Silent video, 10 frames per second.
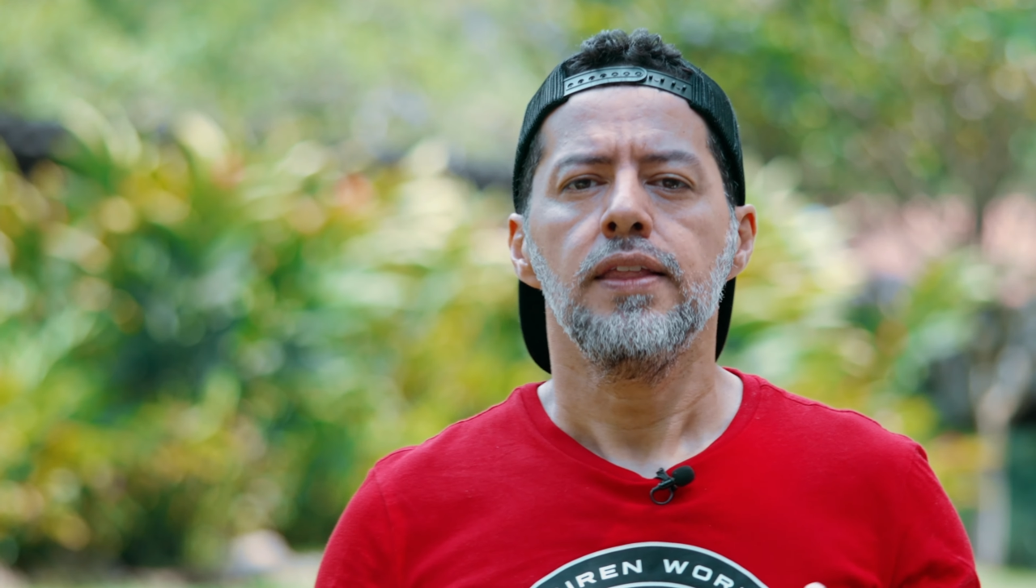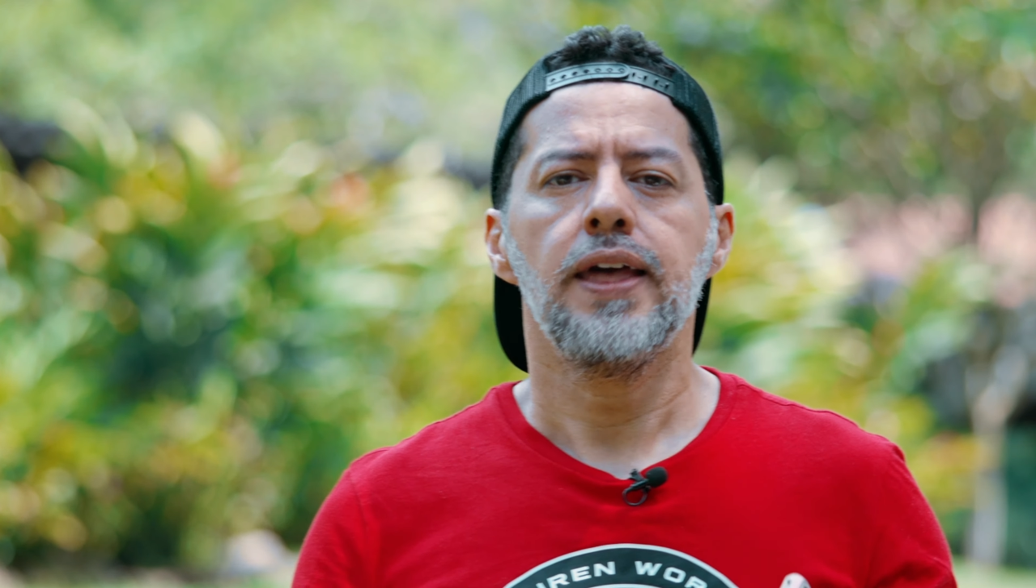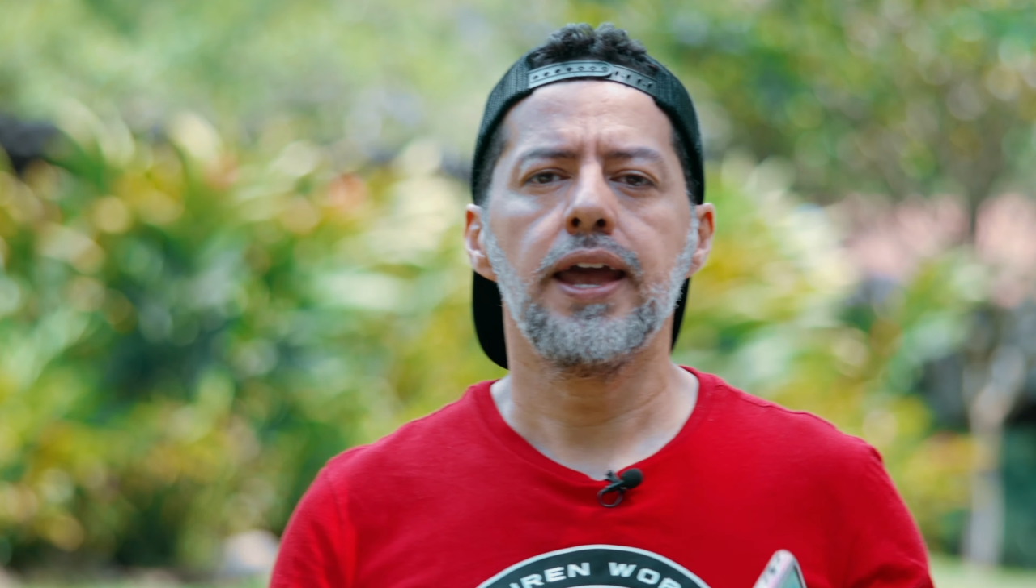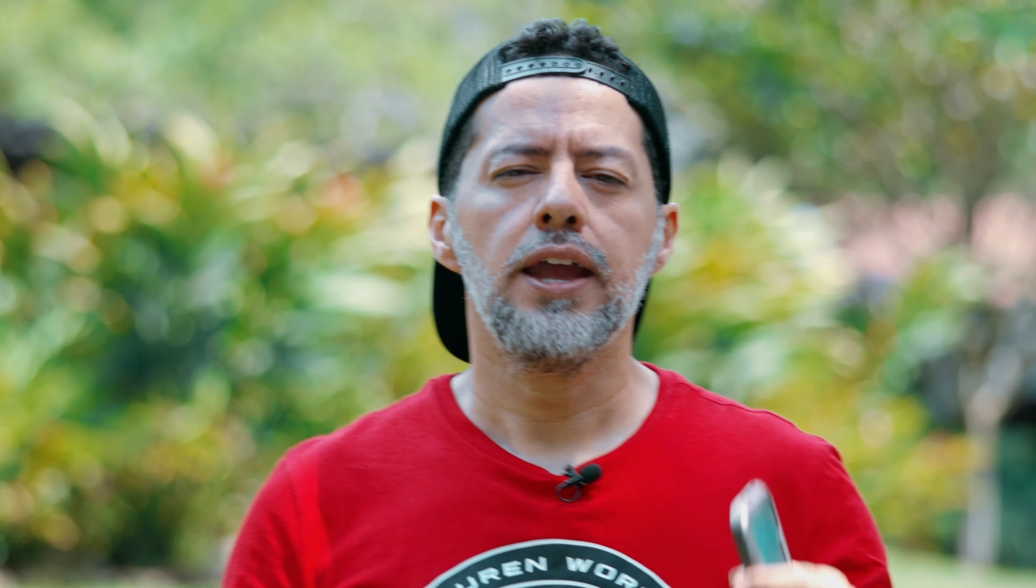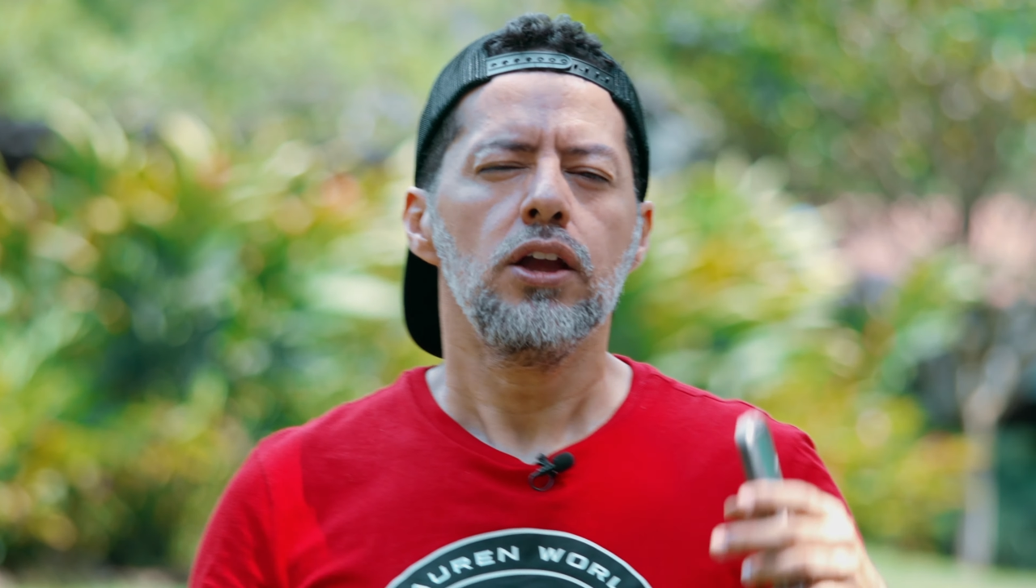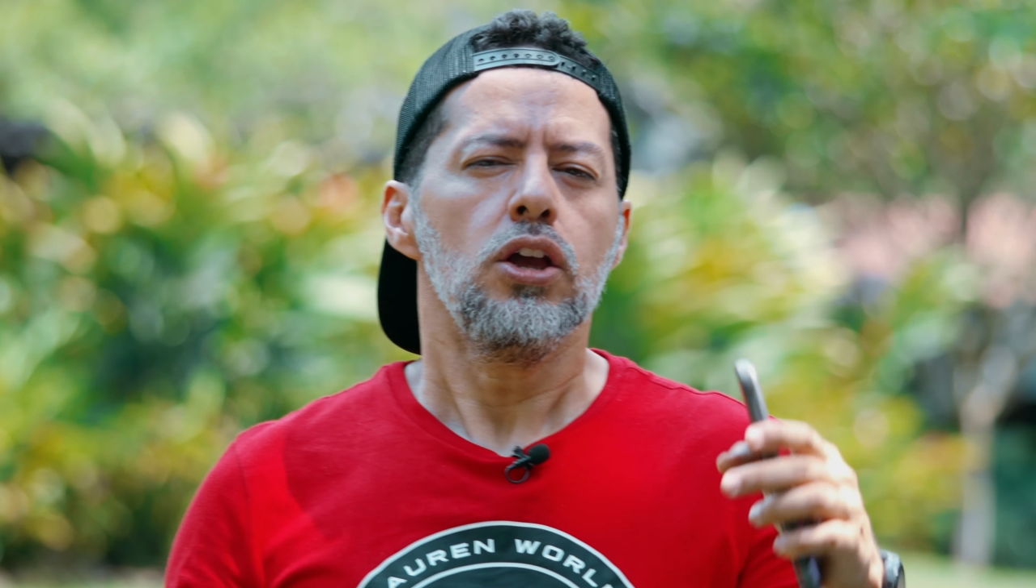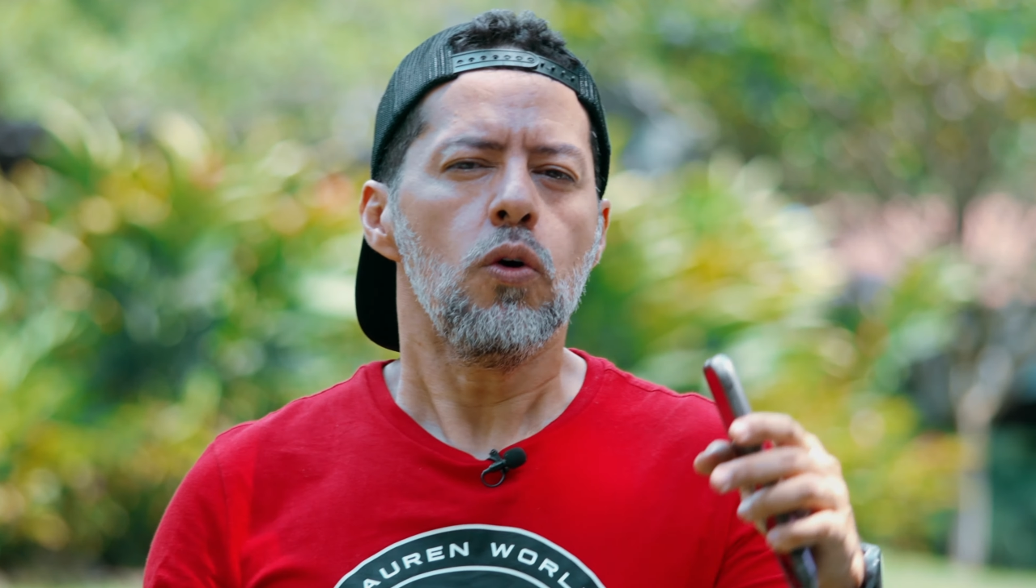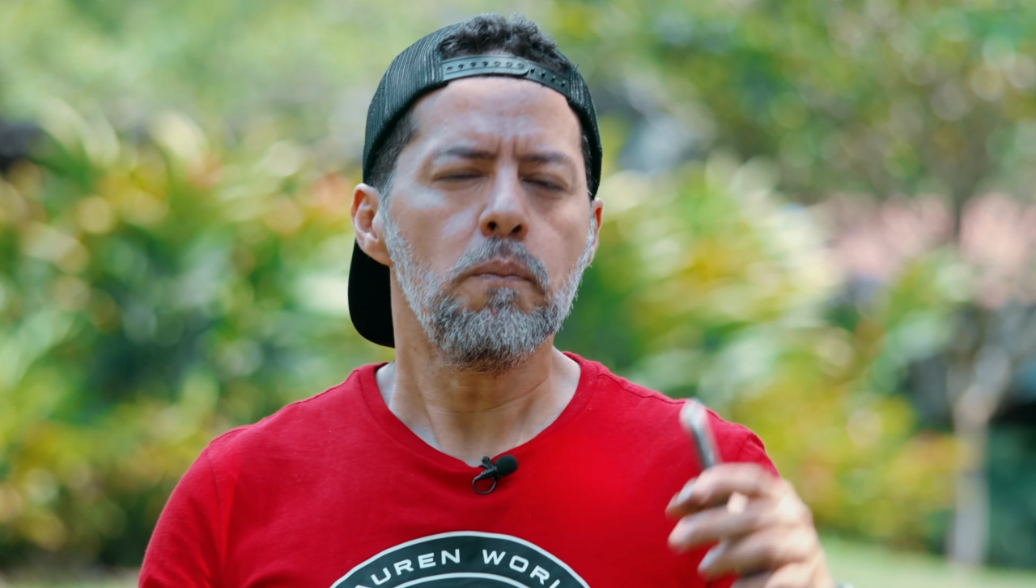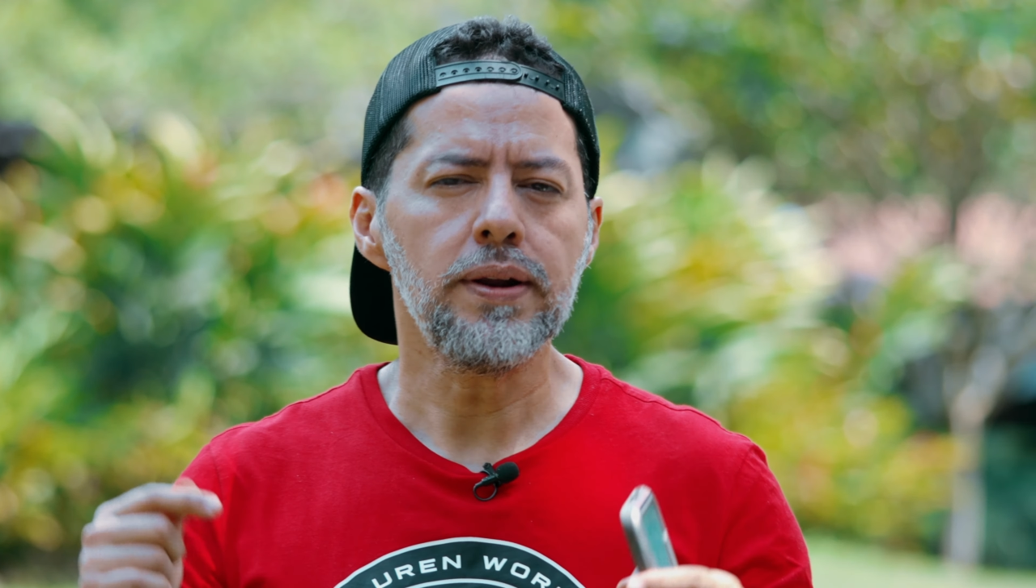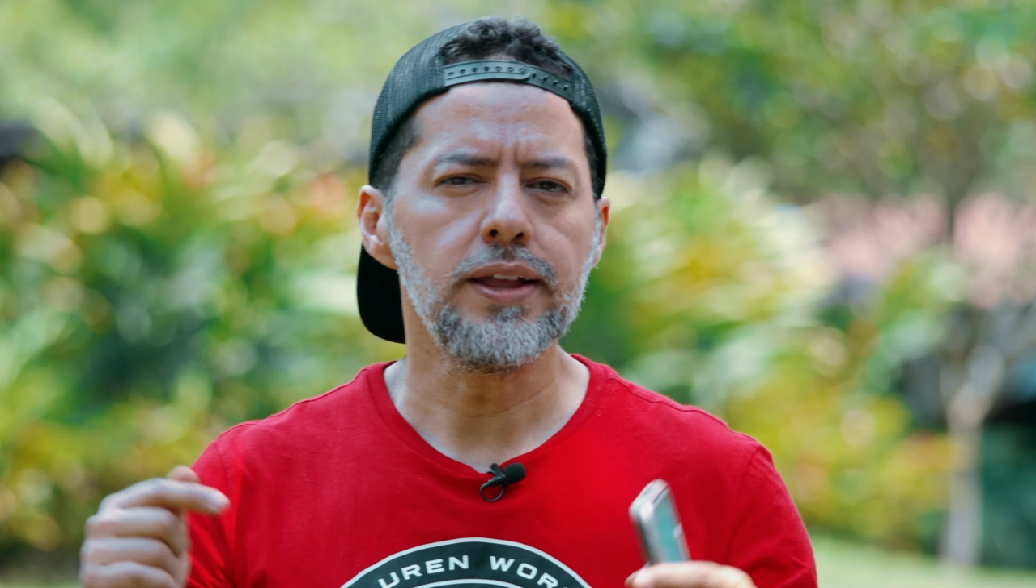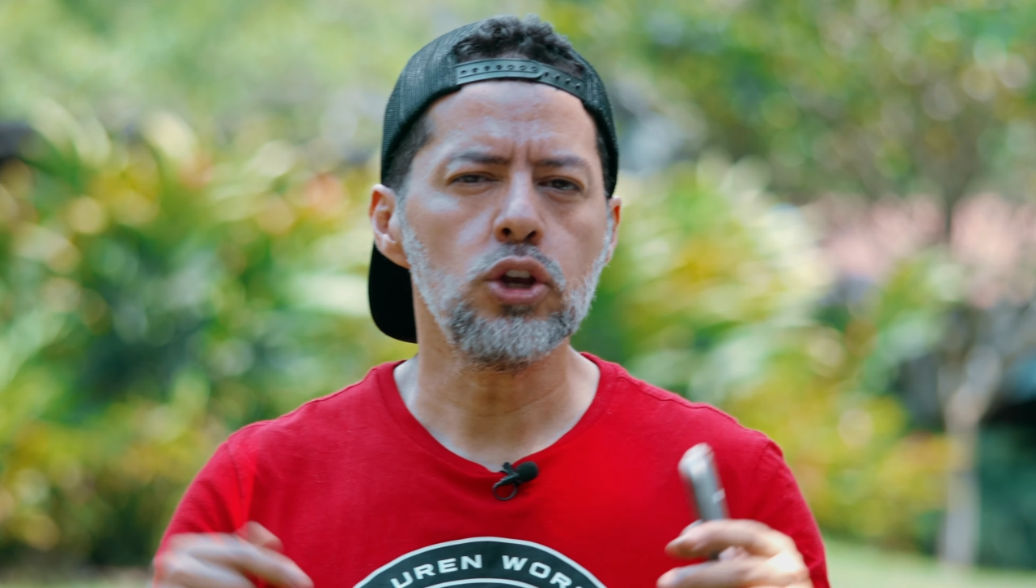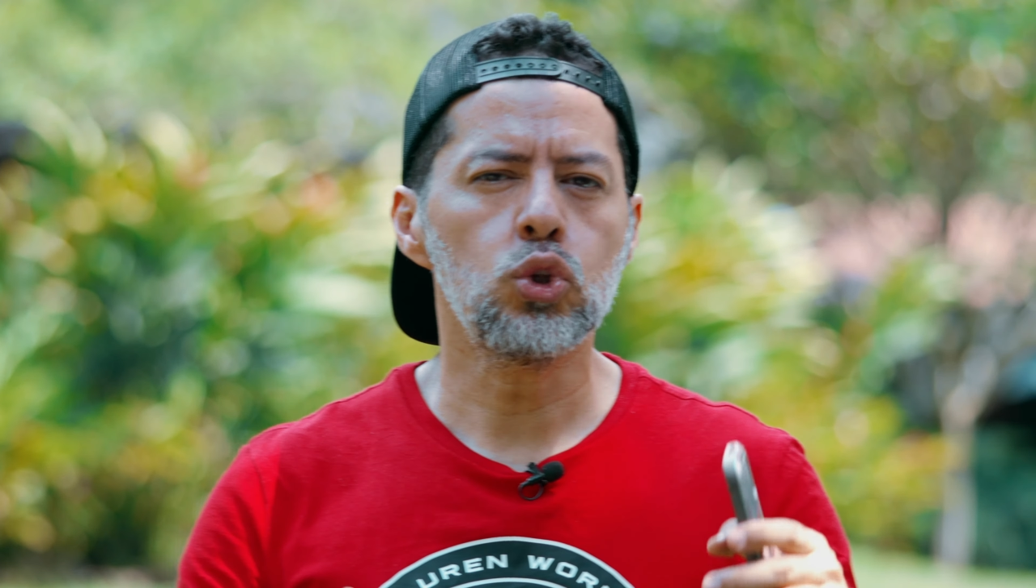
de un par de